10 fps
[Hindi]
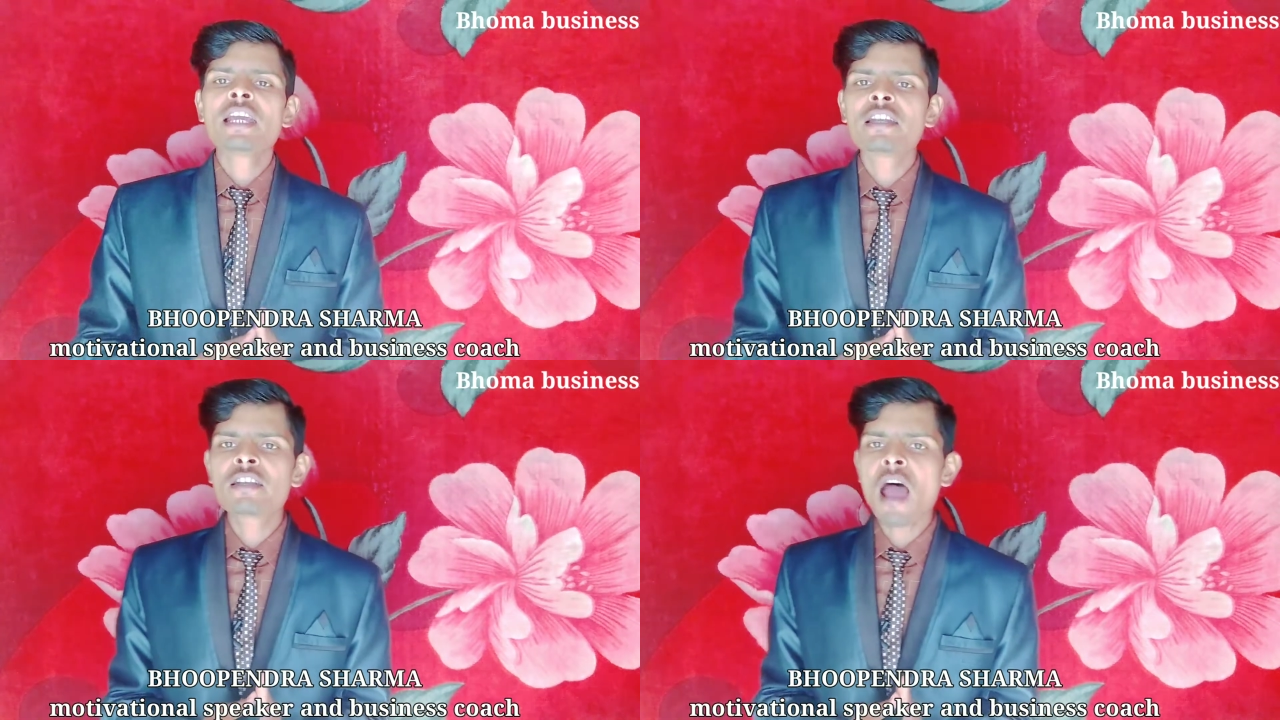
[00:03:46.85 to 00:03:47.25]

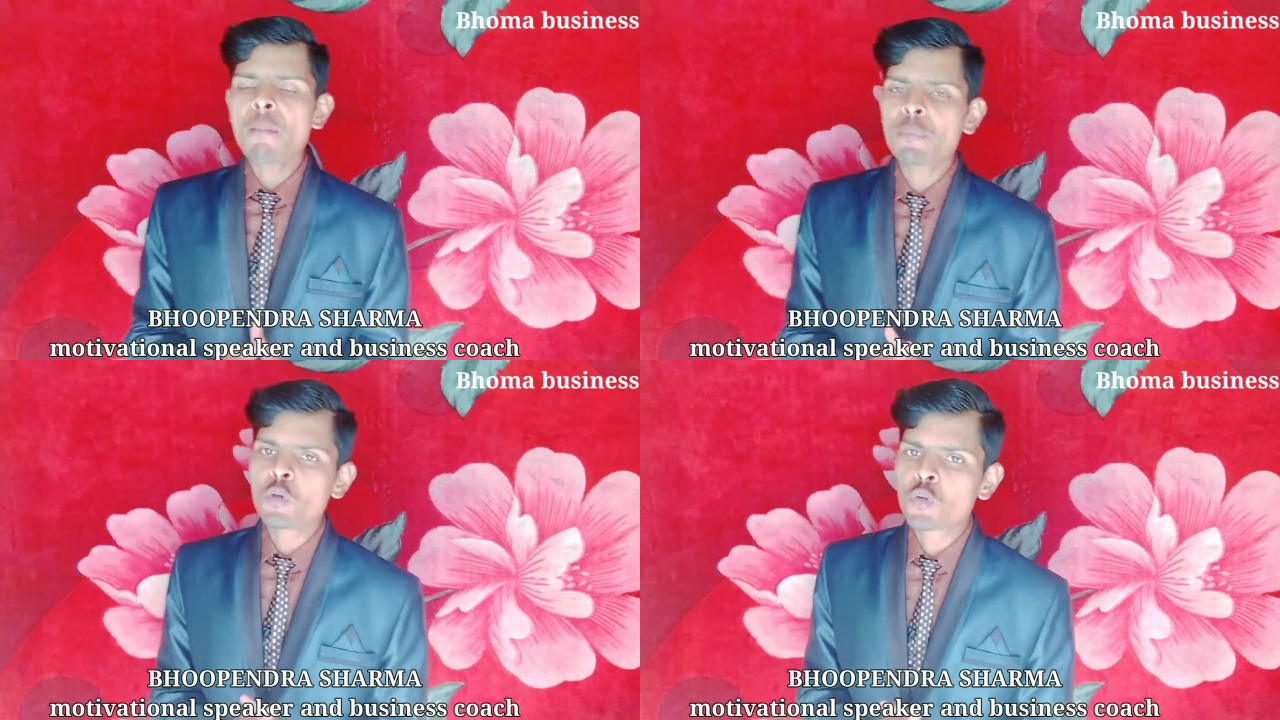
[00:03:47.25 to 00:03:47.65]
ये
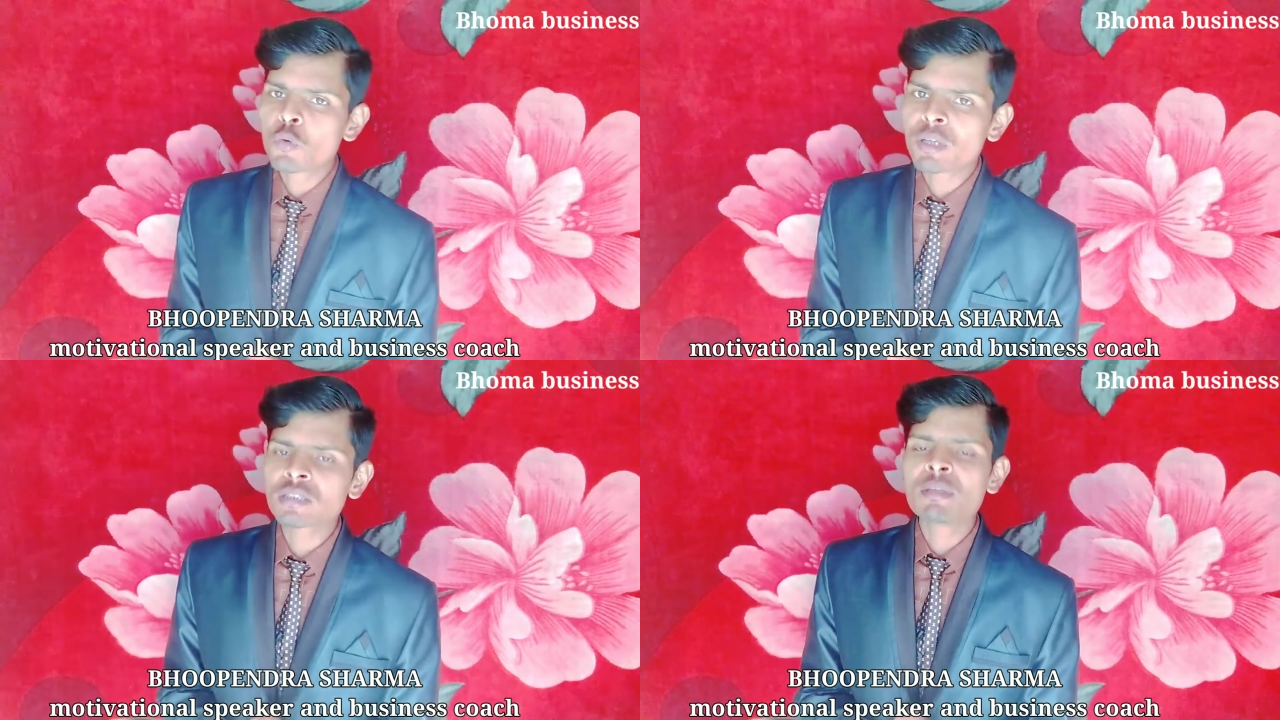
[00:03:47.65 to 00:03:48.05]
टॉप
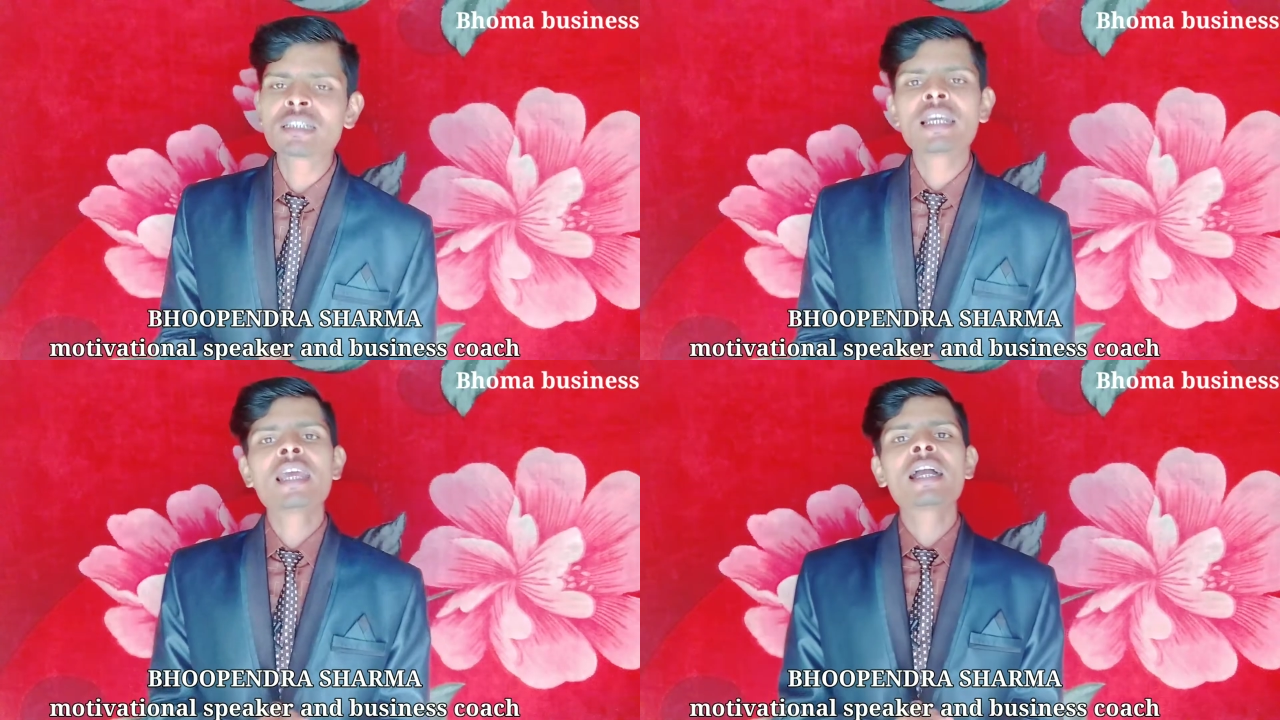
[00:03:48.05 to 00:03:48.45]
यूट्यूबर्स में
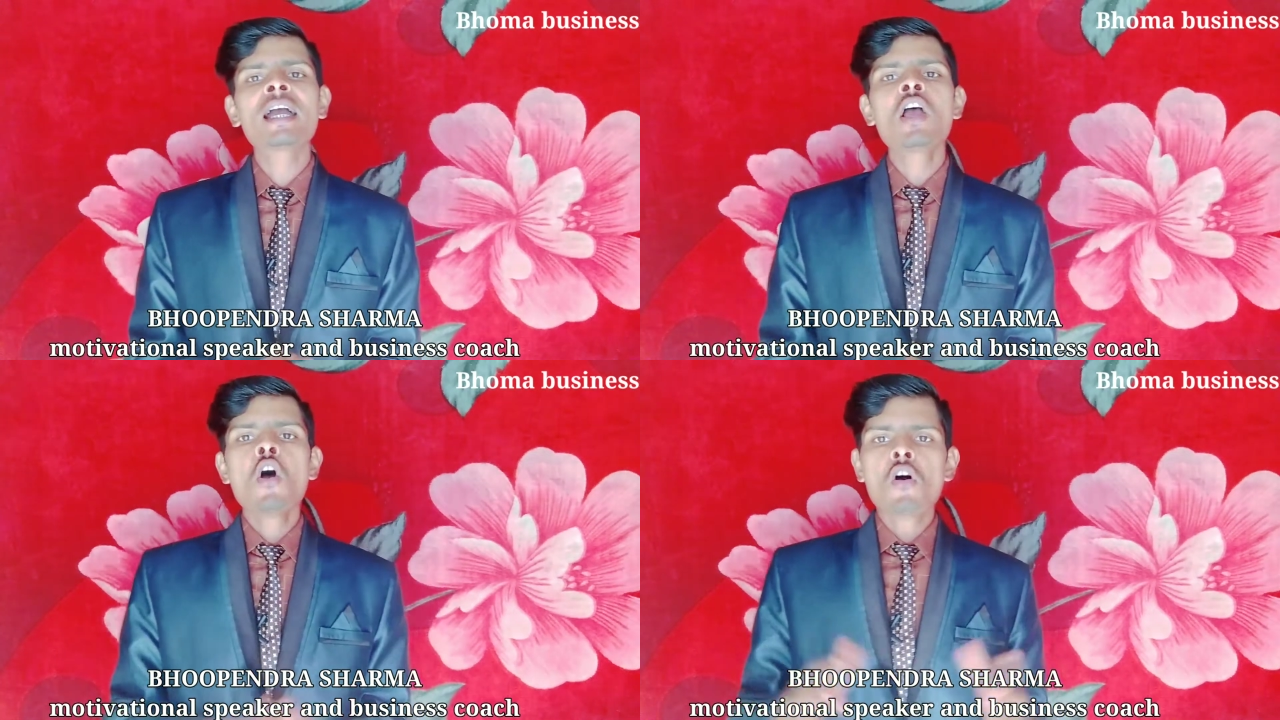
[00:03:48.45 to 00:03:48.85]
से एक है